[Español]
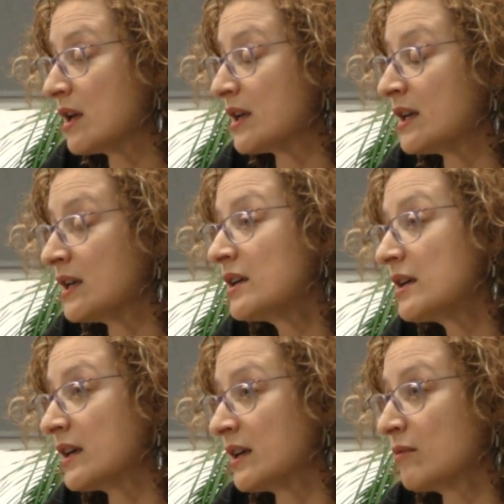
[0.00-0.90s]

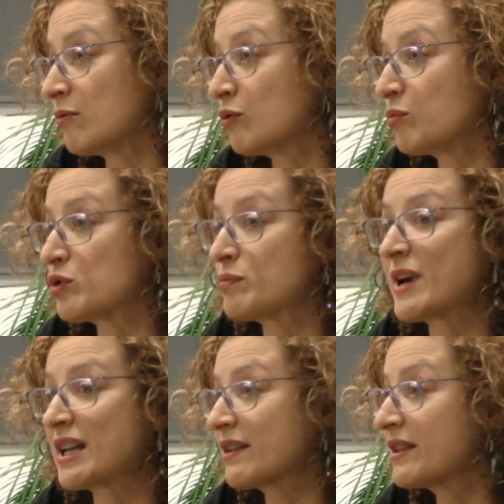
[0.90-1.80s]
y eh, bueno, pues
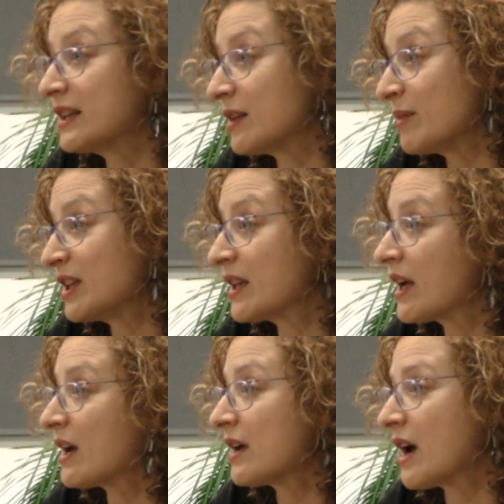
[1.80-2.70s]
más
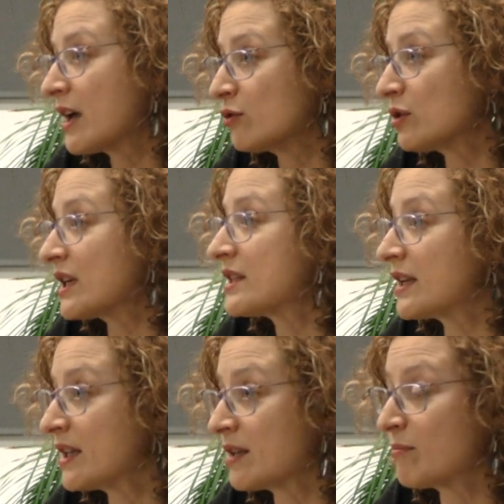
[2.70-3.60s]
recientemente hay otra
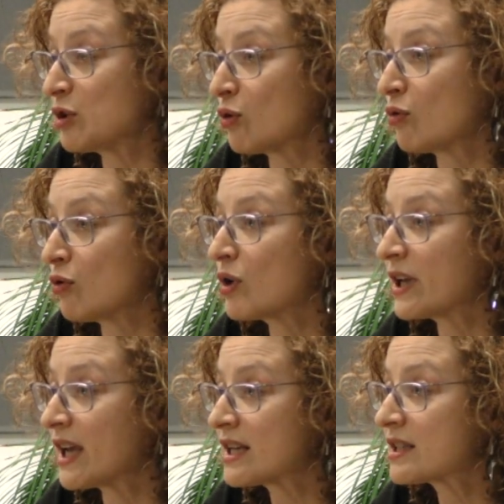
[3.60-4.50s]
serie de
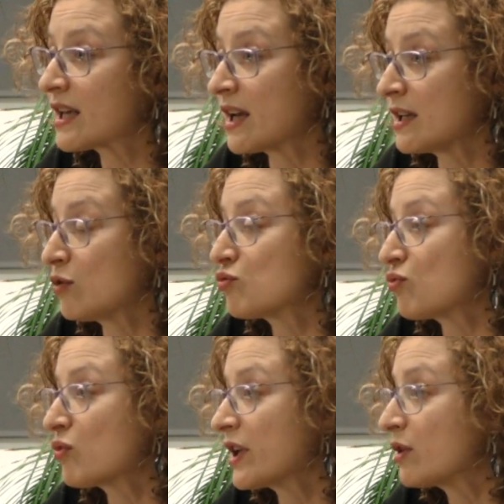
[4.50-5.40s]
metodologías que han ido
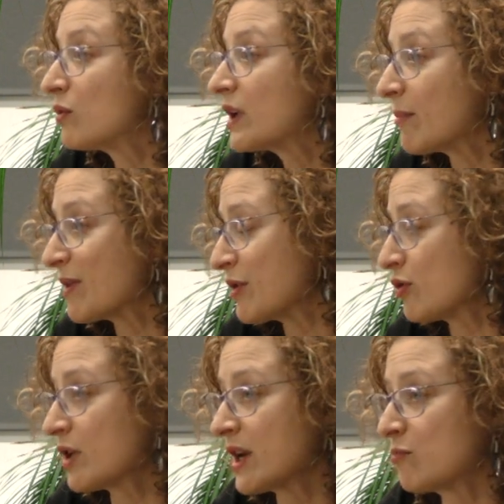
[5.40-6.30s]
surgiendo y que
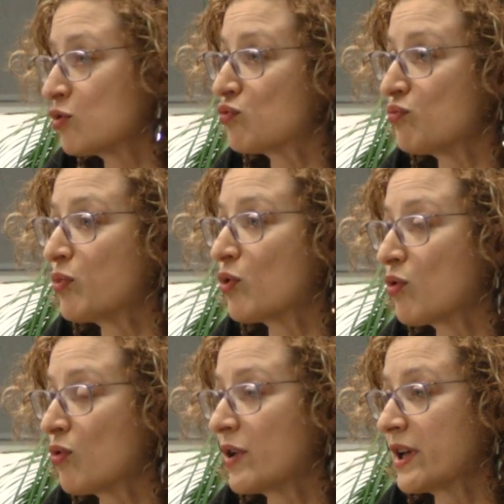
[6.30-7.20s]
mencionaremos un
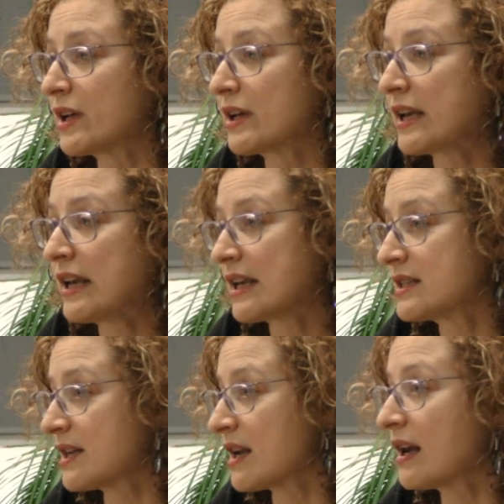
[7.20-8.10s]
poco en, la
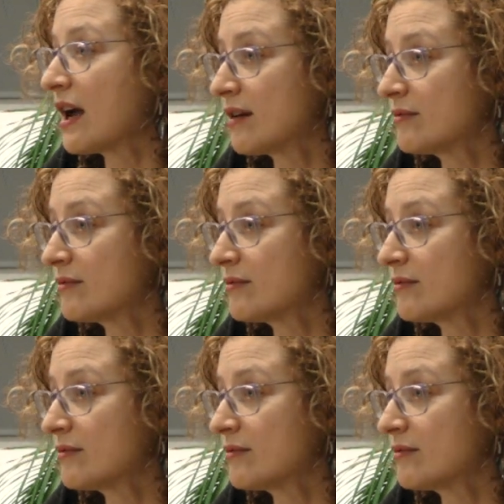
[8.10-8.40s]
charla.